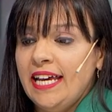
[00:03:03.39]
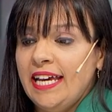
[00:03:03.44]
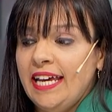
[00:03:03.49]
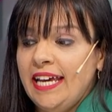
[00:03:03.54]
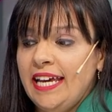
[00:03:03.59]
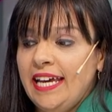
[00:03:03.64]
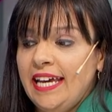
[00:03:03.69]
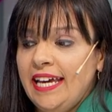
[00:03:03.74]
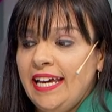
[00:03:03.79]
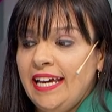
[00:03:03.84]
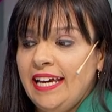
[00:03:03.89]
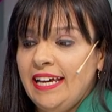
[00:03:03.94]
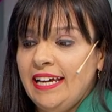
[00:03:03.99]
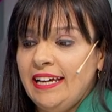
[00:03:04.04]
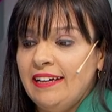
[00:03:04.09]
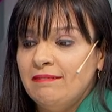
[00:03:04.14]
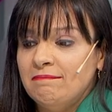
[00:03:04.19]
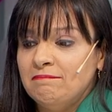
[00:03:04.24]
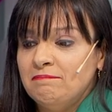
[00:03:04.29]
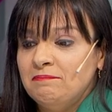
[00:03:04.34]

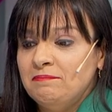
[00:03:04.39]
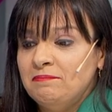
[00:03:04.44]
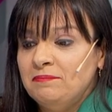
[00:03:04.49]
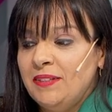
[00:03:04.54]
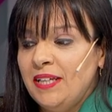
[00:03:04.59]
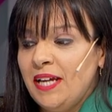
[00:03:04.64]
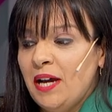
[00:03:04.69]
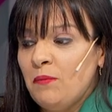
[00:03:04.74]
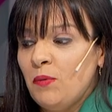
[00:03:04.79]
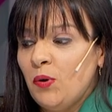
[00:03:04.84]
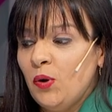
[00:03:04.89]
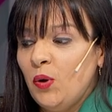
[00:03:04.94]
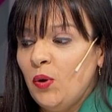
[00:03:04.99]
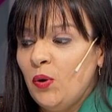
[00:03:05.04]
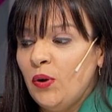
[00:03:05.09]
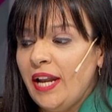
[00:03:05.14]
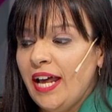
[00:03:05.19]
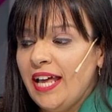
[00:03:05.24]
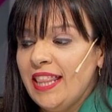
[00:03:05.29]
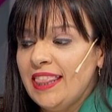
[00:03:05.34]
eh, digamos, los
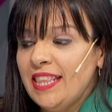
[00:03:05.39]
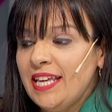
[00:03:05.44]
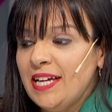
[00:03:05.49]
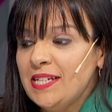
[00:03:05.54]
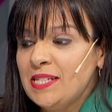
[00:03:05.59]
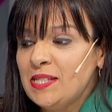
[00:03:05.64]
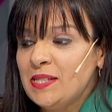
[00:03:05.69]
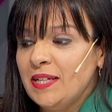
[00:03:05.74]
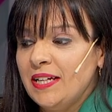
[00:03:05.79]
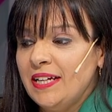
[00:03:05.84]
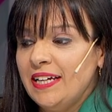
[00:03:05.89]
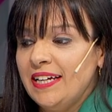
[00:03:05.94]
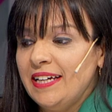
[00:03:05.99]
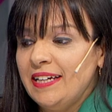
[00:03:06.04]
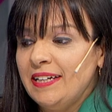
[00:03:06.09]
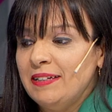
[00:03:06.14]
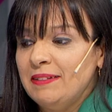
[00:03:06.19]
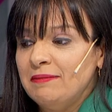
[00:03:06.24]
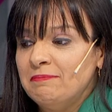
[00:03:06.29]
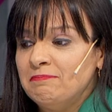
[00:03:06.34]
grandes
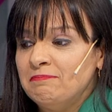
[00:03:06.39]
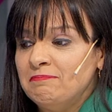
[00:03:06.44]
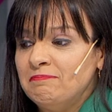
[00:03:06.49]
eh,